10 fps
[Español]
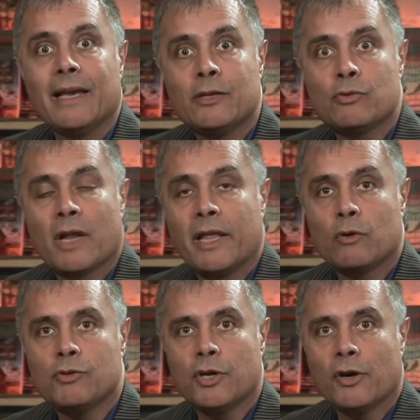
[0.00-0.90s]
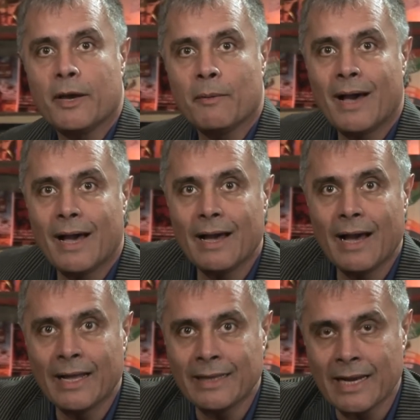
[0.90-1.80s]
es una discusión que va
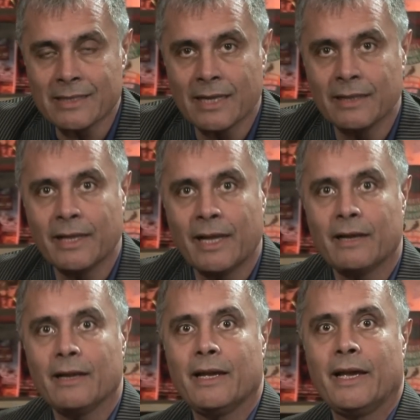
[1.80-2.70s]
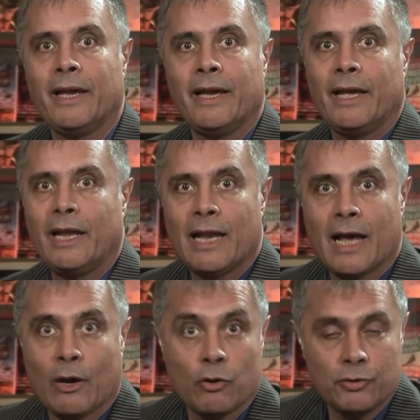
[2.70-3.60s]
a trascender eh,
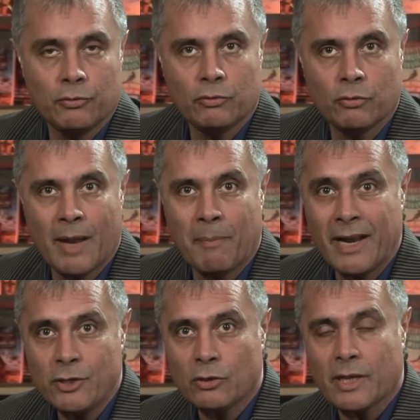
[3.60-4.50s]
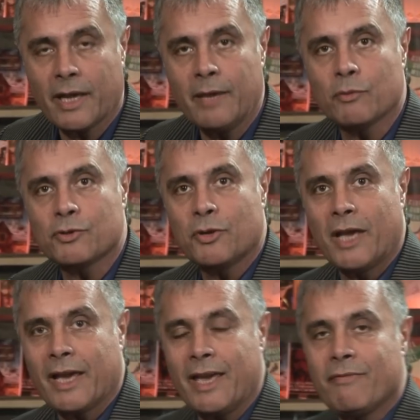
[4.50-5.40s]
la coyuntura. Para eso trajimos
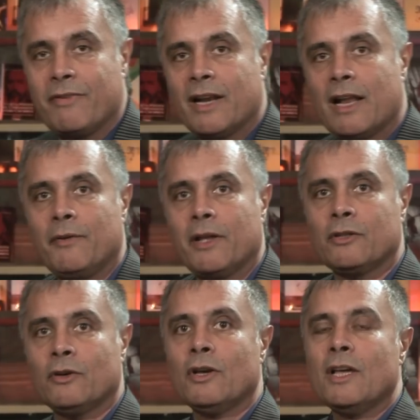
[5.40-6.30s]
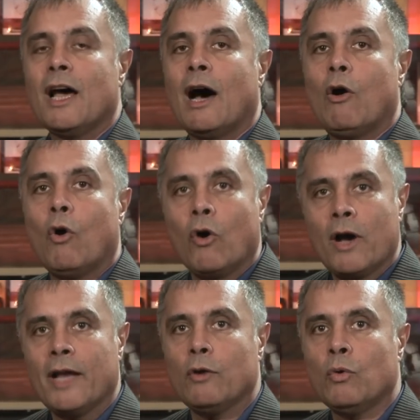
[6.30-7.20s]
hoy aquí a Final Abierto a
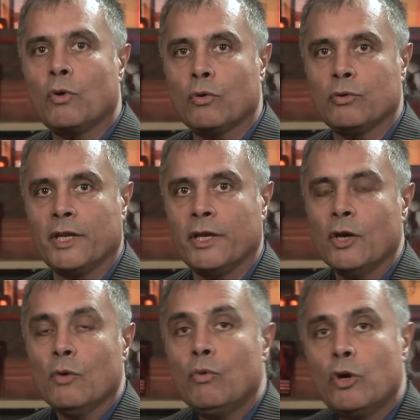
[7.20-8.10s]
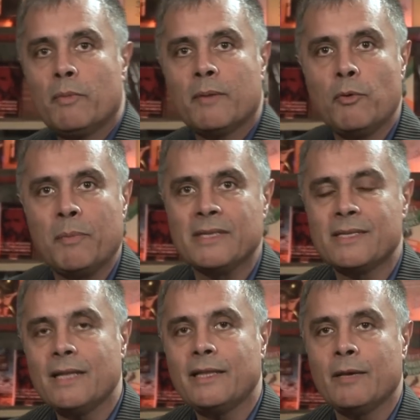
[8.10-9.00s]
Oscar Urruti, un hombre muy
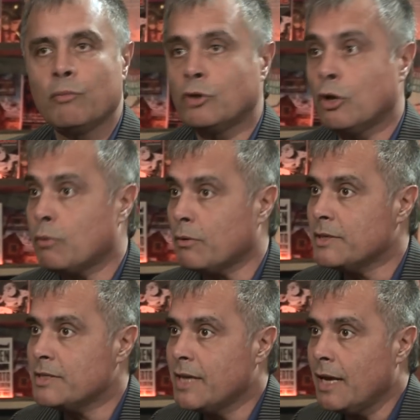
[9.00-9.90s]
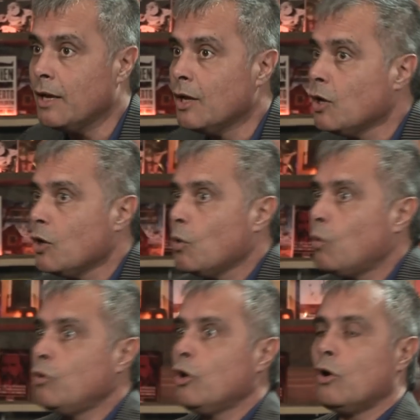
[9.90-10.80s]
pensante, diputado provincial,
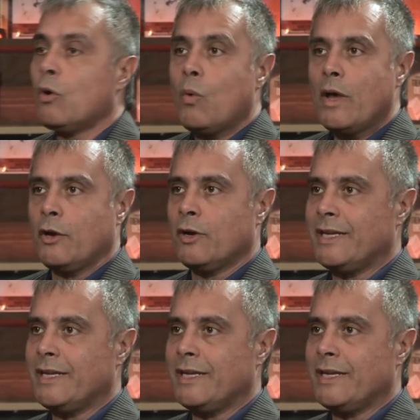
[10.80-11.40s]
uno de los cuadros